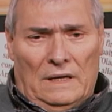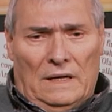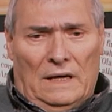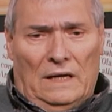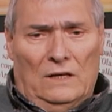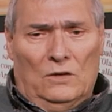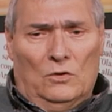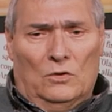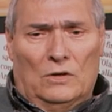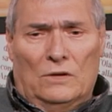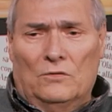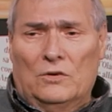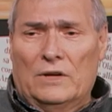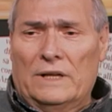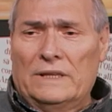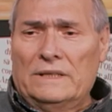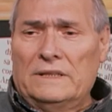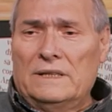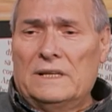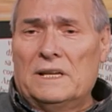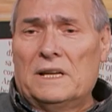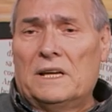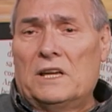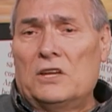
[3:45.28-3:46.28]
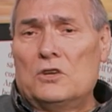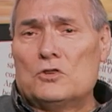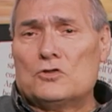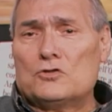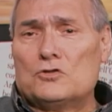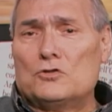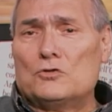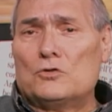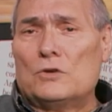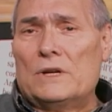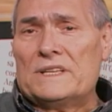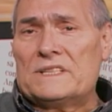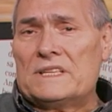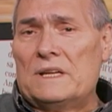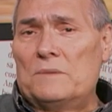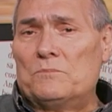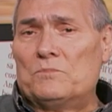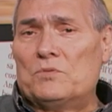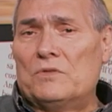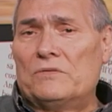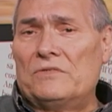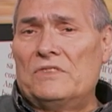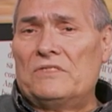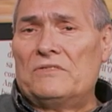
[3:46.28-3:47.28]
Allora, vorrei dire che io sono
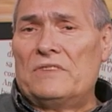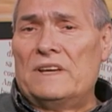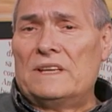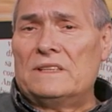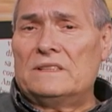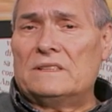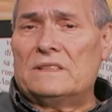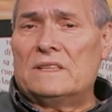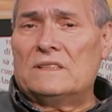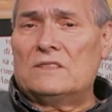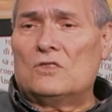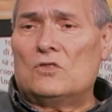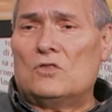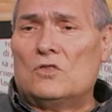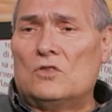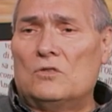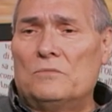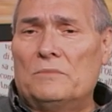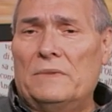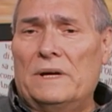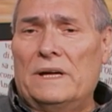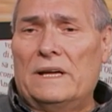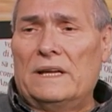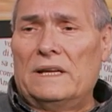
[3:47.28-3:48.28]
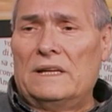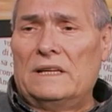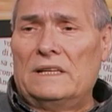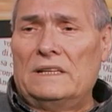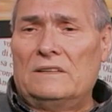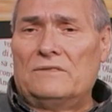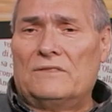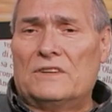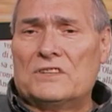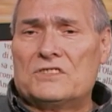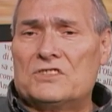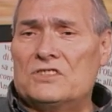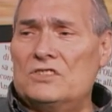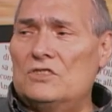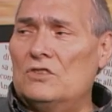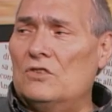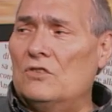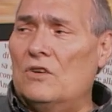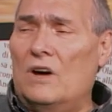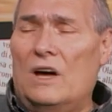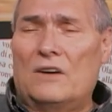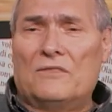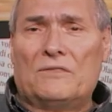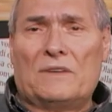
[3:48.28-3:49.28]
l'esempio vivente di come il
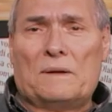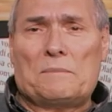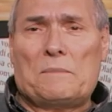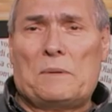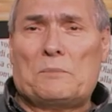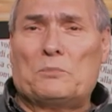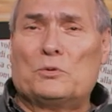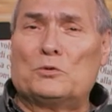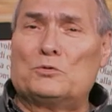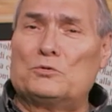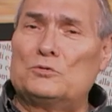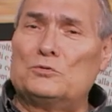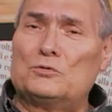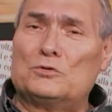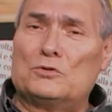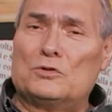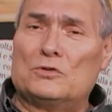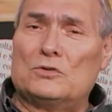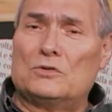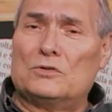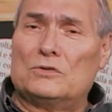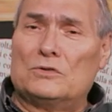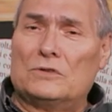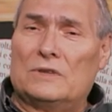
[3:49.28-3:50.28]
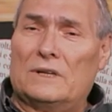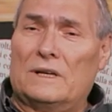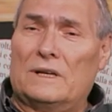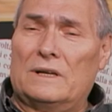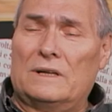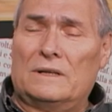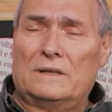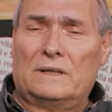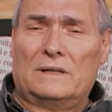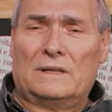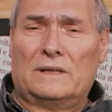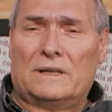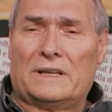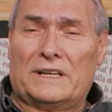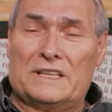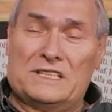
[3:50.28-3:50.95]
vaccino avrebbe potuto eh,